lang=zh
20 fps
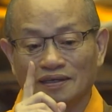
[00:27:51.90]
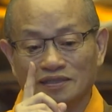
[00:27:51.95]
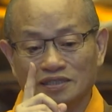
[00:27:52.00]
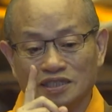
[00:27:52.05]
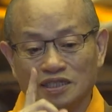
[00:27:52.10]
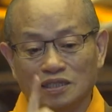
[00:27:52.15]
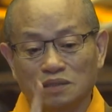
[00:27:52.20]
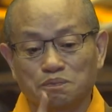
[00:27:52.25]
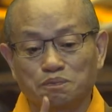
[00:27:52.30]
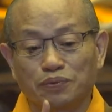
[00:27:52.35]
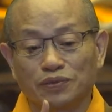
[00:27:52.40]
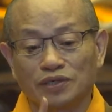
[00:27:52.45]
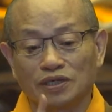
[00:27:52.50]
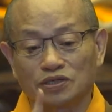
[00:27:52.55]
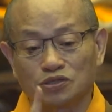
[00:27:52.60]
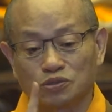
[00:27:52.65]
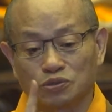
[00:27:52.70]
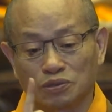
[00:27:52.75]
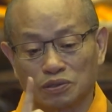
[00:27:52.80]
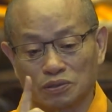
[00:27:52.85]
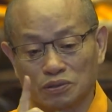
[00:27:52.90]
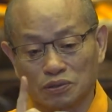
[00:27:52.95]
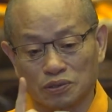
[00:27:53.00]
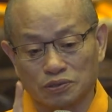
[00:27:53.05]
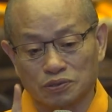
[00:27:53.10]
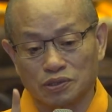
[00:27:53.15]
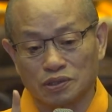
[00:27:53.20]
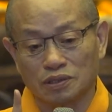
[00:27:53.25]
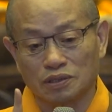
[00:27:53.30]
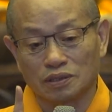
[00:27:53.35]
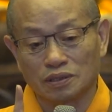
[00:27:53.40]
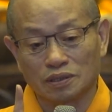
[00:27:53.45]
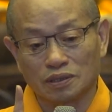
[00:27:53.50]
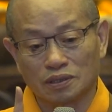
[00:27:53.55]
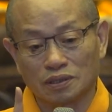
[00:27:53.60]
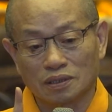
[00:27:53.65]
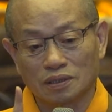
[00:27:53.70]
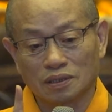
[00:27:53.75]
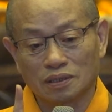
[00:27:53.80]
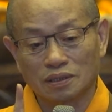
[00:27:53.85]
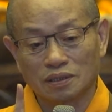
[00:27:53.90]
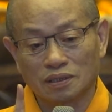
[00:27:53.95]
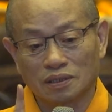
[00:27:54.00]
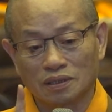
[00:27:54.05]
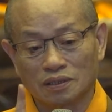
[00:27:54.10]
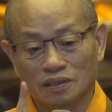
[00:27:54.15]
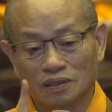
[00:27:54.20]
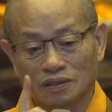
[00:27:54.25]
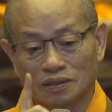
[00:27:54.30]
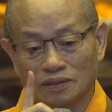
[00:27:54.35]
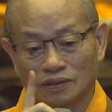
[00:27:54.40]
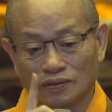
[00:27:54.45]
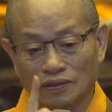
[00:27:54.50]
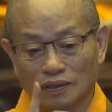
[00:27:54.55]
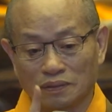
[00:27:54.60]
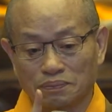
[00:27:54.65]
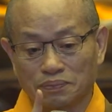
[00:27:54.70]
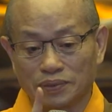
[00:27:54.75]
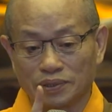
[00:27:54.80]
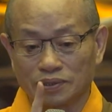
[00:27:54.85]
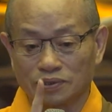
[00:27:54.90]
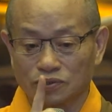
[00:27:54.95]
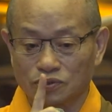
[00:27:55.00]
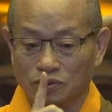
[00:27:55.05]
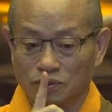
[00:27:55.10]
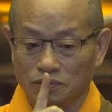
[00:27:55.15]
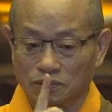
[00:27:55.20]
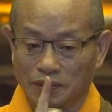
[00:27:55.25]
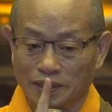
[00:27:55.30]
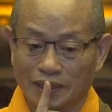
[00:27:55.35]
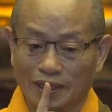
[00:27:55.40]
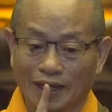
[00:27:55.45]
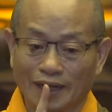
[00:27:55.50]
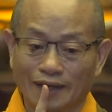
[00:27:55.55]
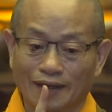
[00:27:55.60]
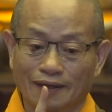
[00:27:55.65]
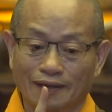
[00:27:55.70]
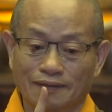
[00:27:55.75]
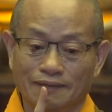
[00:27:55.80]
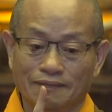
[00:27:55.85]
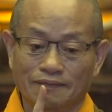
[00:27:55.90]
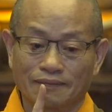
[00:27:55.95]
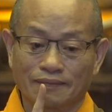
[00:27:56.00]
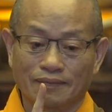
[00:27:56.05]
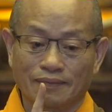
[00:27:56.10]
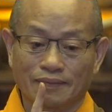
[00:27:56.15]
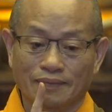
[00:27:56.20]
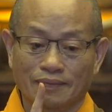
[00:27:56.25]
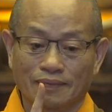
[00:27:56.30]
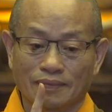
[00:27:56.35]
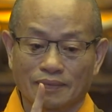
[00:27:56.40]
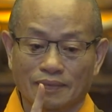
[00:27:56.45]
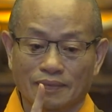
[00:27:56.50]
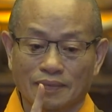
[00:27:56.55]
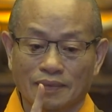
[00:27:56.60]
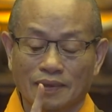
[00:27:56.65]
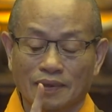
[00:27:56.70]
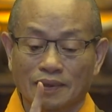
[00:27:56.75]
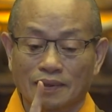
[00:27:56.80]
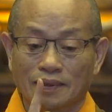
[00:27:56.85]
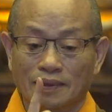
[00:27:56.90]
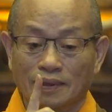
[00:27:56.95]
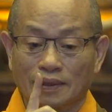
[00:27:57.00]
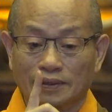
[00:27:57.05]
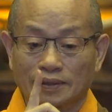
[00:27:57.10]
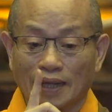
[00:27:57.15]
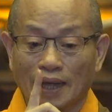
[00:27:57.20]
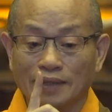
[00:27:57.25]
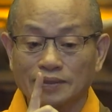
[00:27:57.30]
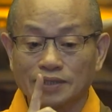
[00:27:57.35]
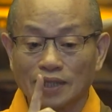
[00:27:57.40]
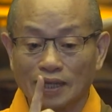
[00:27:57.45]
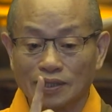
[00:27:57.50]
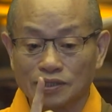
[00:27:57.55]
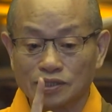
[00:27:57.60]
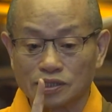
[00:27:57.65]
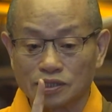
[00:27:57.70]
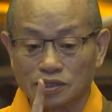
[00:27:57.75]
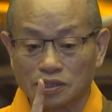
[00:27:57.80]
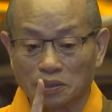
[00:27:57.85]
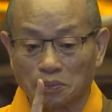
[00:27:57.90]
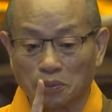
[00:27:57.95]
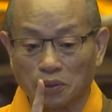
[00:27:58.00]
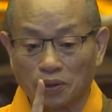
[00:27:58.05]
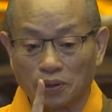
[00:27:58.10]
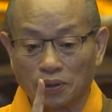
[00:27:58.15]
既不能说过去，也不能说未来，那当下是什么？